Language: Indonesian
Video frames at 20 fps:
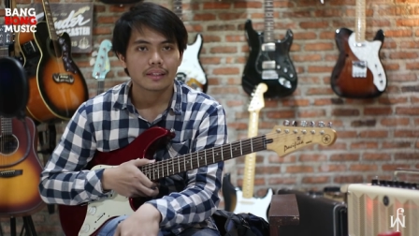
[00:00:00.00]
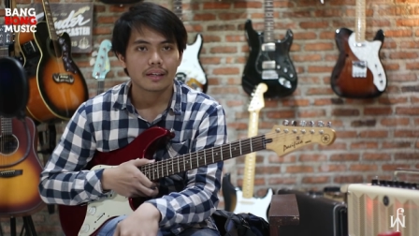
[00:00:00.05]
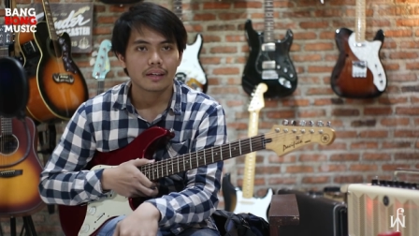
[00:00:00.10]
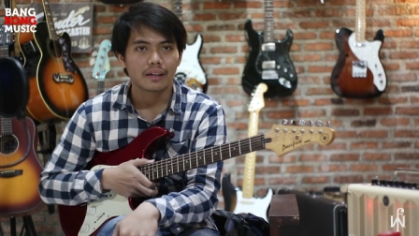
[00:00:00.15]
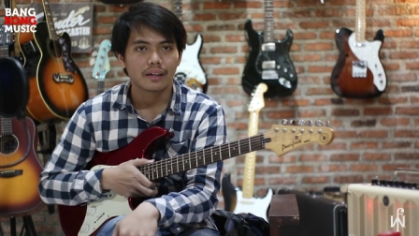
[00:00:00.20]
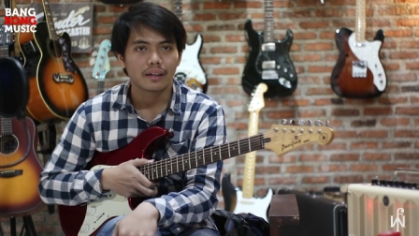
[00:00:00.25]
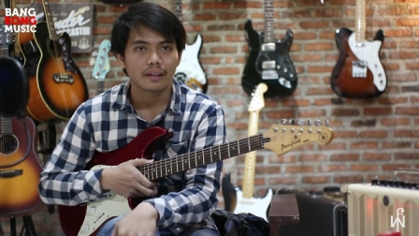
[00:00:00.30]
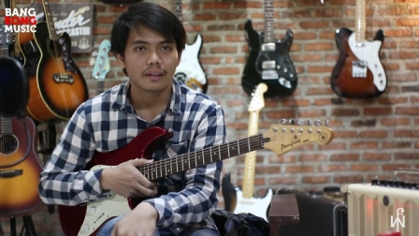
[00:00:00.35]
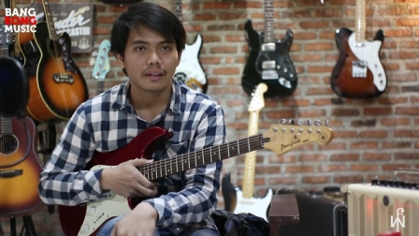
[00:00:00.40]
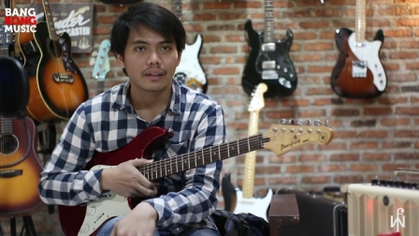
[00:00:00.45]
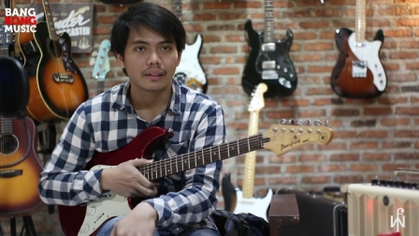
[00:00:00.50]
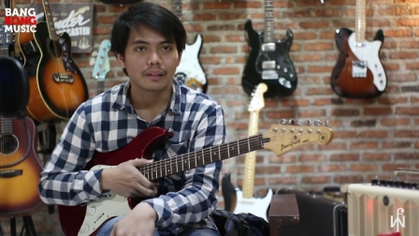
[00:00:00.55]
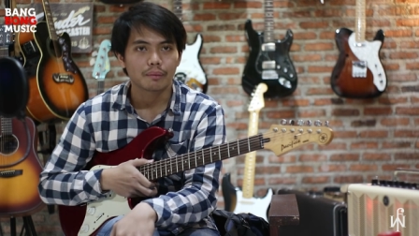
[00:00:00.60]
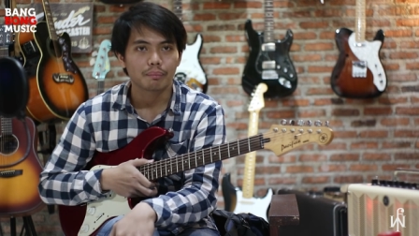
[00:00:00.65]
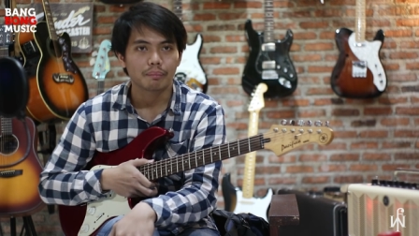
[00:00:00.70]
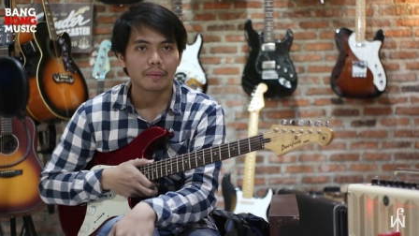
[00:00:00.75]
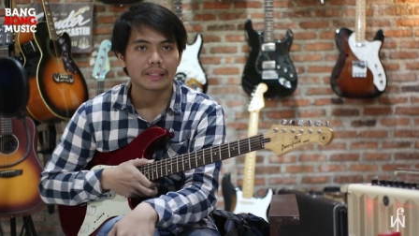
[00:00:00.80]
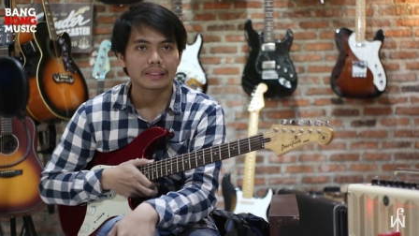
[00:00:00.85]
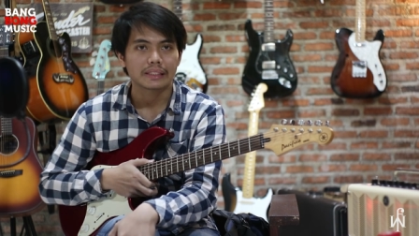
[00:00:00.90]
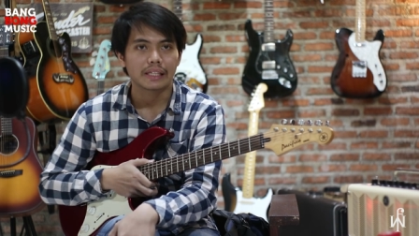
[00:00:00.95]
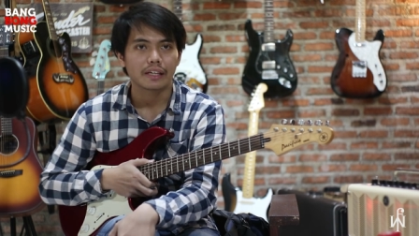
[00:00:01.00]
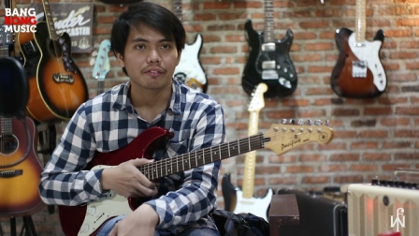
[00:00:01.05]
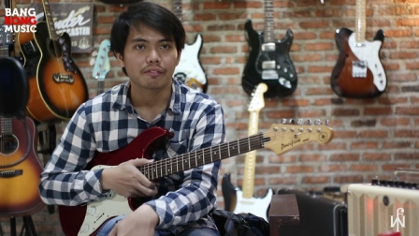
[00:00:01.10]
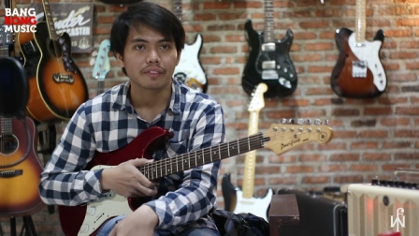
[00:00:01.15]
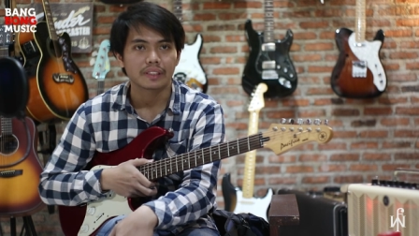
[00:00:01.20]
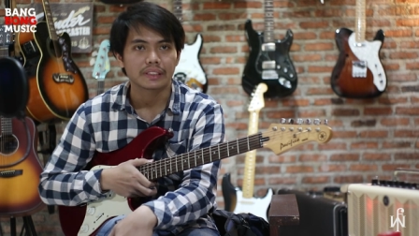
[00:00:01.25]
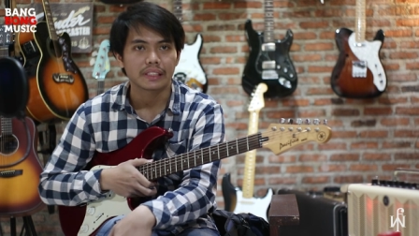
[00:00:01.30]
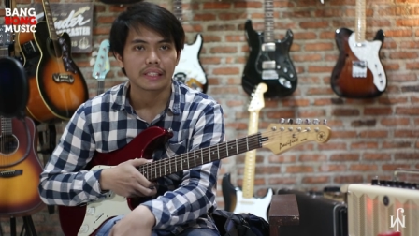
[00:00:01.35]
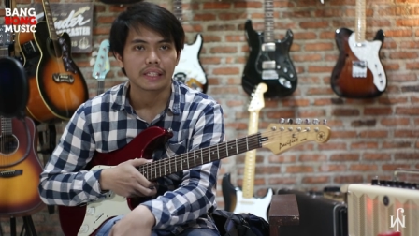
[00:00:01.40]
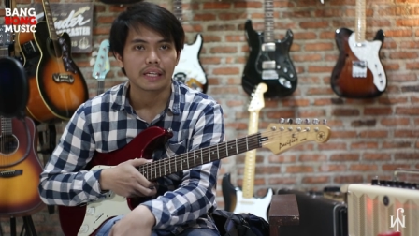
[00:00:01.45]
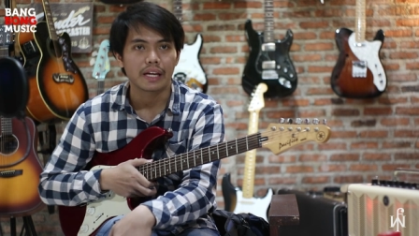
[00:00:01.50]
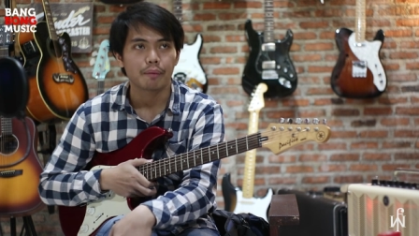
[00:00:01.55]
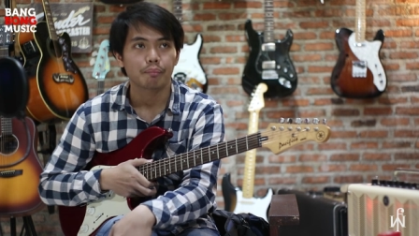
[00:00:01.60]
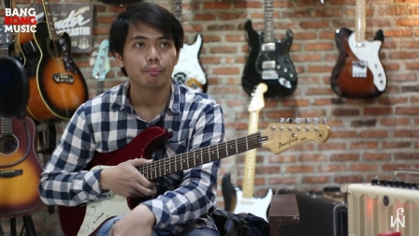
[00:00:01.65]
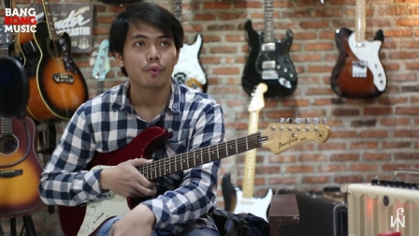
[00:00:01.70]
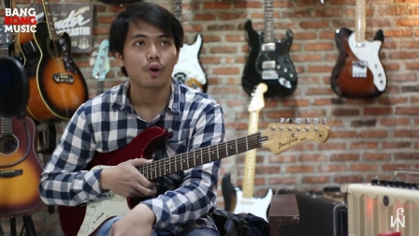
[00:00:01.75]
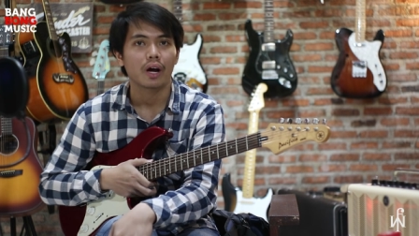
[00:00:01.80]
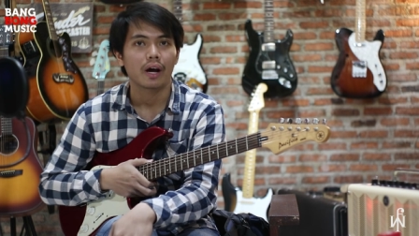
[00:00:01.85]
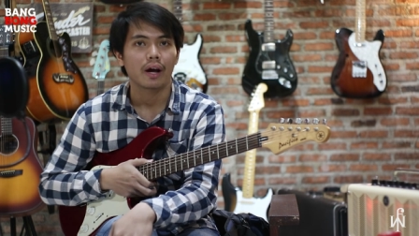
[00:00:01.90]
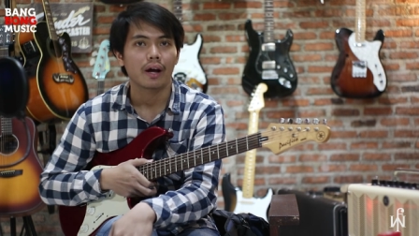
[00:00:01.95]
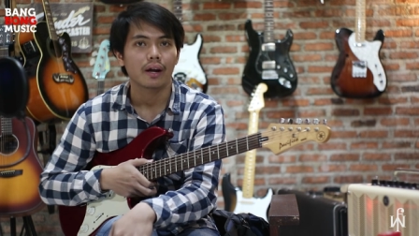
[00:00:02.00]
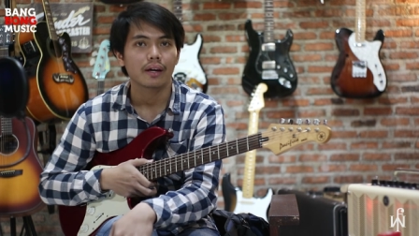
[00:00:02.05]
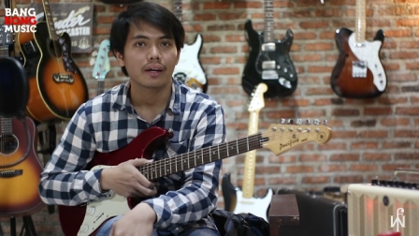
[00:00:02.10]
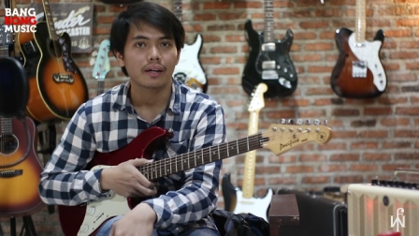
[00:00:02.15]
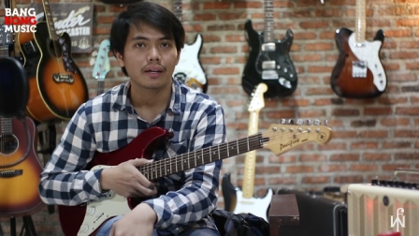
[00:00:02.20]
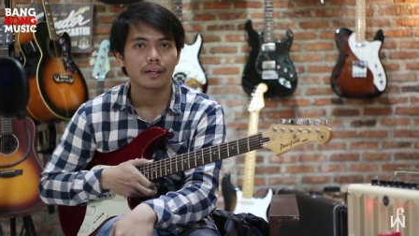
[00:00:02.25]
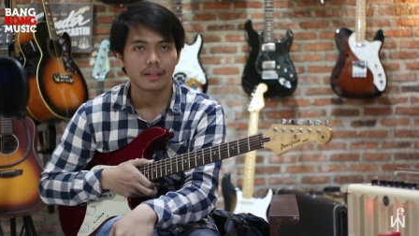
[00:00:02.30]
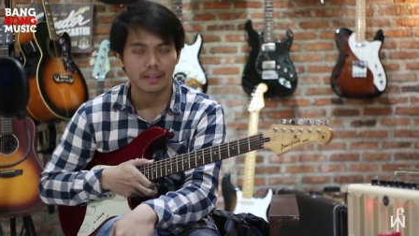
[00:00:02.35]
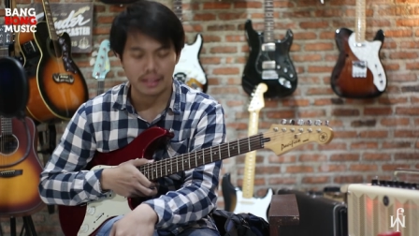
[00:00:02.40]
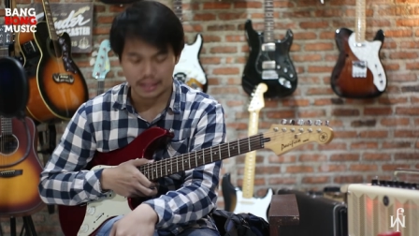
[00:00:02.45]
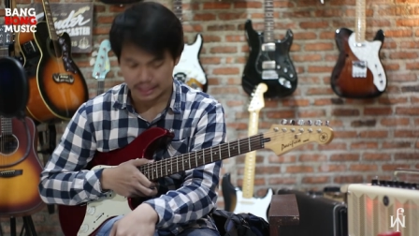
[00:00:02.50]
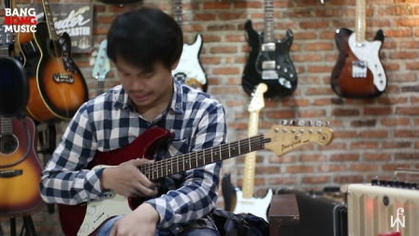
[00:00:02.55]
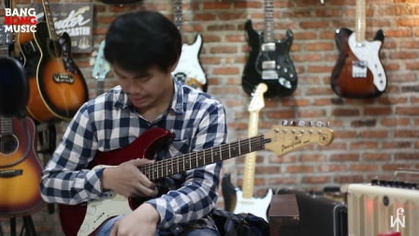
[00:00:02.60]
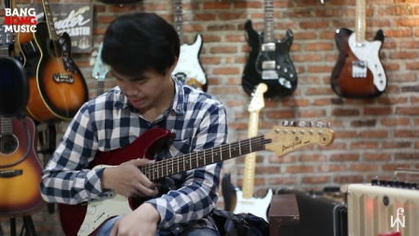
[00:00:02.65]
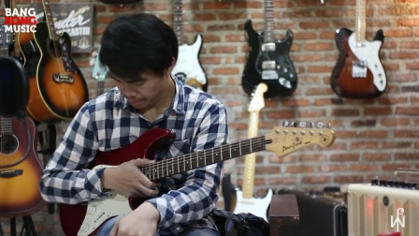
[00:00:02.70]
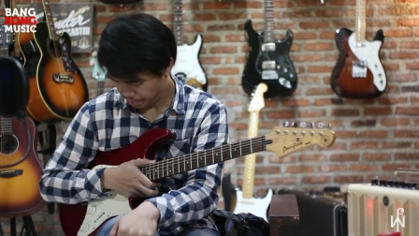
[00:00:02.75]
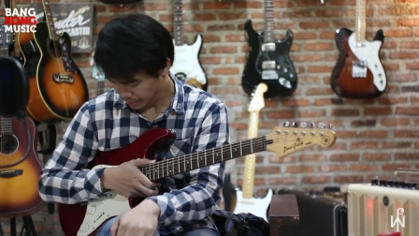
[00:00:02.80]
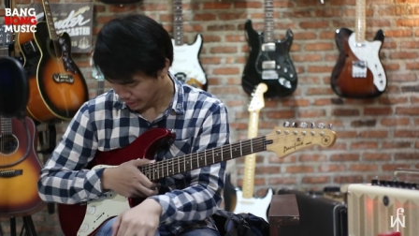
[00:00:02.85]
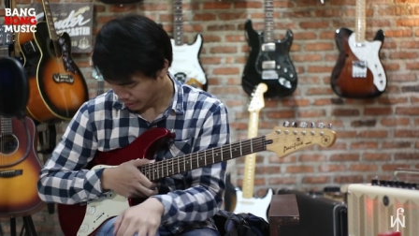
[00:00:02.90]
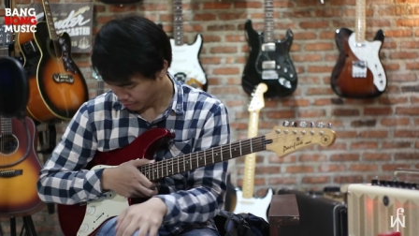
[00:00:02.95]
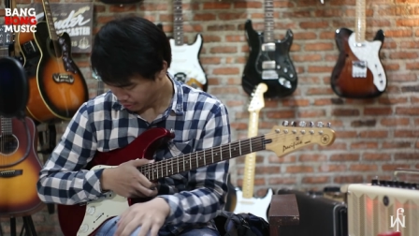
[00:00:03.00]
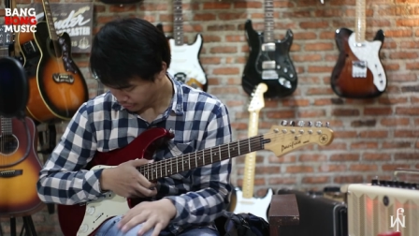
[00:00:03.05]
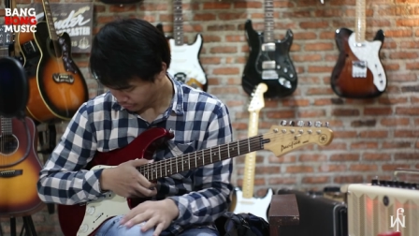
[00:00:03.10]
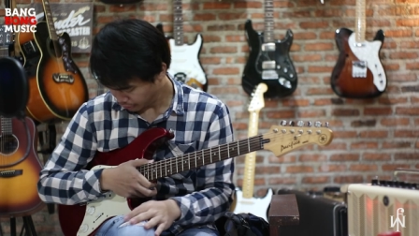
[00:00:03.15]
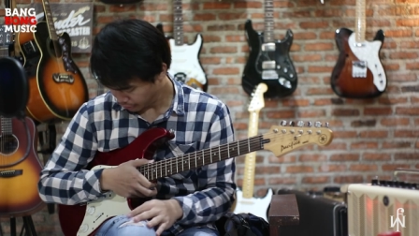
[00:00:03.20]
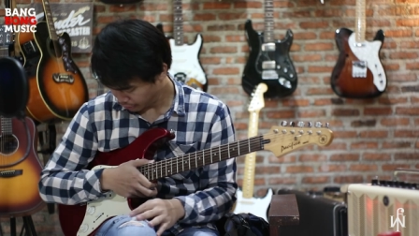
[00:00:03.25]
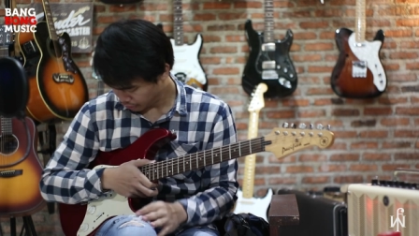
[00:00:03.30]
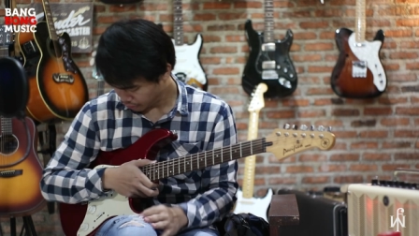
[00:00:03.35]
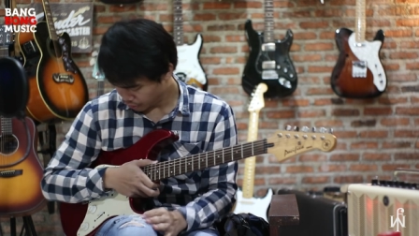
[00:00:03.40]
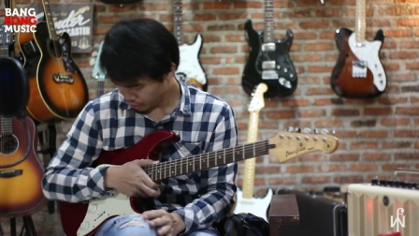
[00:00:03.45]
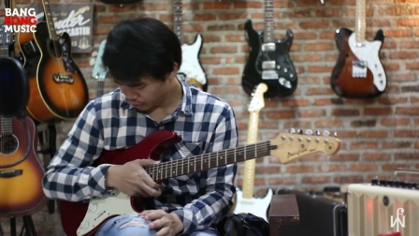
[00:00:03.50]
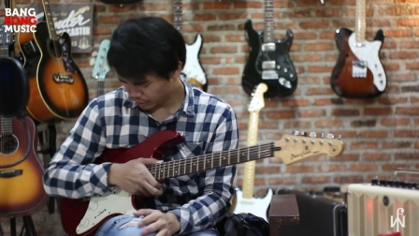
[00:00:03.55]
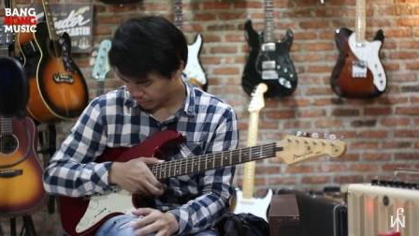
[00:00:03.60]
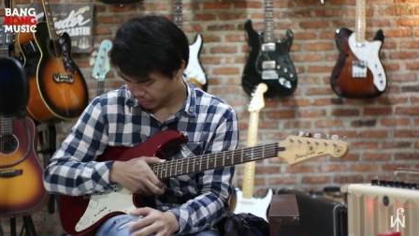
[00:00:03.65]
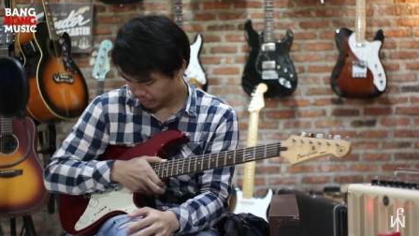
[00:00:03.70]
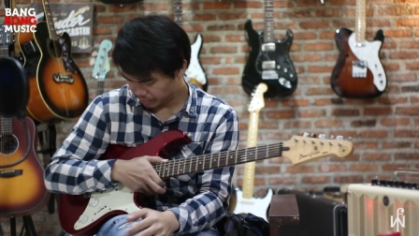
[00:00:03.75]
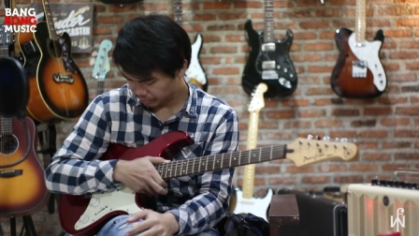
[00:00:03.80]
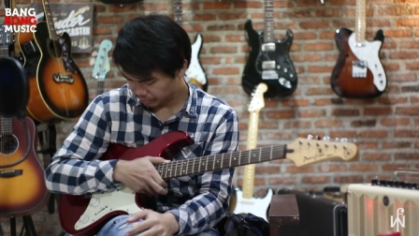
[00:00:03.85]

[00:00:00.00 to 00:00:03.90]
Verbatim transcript: uh, tempat servis di Depok kan tapi waktu itu